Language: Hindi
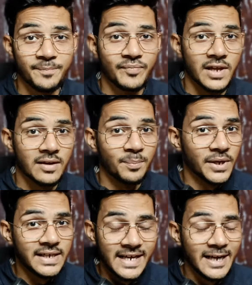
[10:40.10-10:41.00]

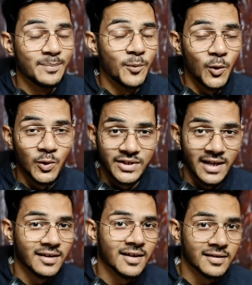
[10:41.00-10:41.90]
कंपनी एड बहुत
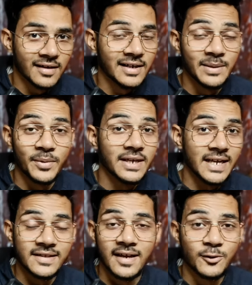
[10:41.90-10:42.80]
ज़्यादा का कर रही है पर
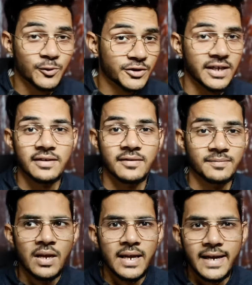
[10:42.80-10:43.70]
ऐसा कुछ नहीं है
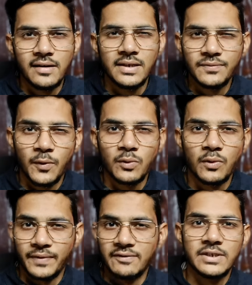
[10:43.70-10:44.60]
एंड इस फोन को
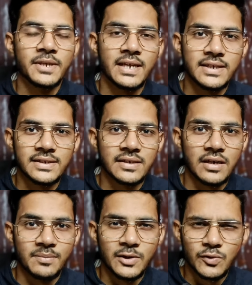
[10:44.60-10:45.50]
5G बनाने के
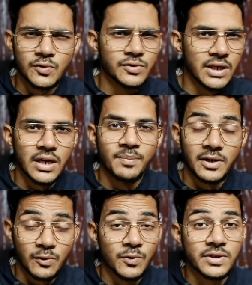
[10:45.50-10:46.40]
चक्कर में कुछ कुछ जगह पर
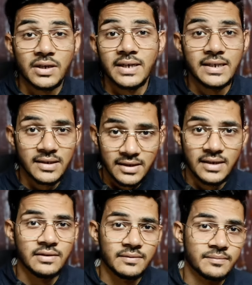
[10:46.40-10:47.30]
कॉस्ट कटिंग की गई
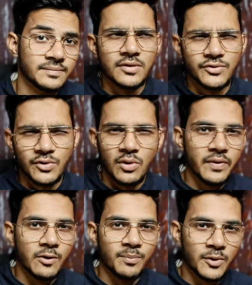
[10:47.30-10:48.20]
है सो
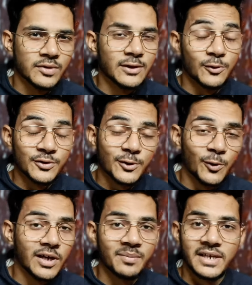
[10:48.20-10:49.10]
ओवरऑल प्रोज एंड कॉन्स
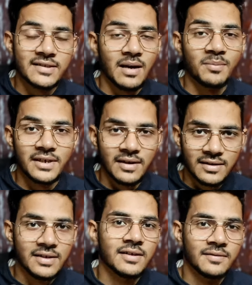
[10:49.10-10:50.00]
खुलकर मैंने सामने रख
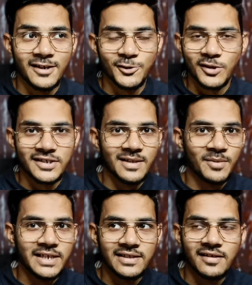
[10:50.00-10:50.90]
दिया जो कि शायद
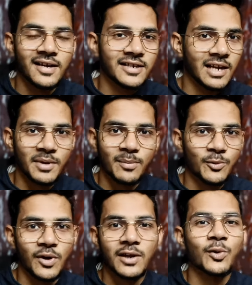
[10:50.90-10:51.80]
भाई इतना डिटेल में
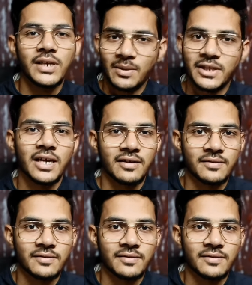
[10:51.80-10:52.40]
आपको हर कोई नहीं बताएगा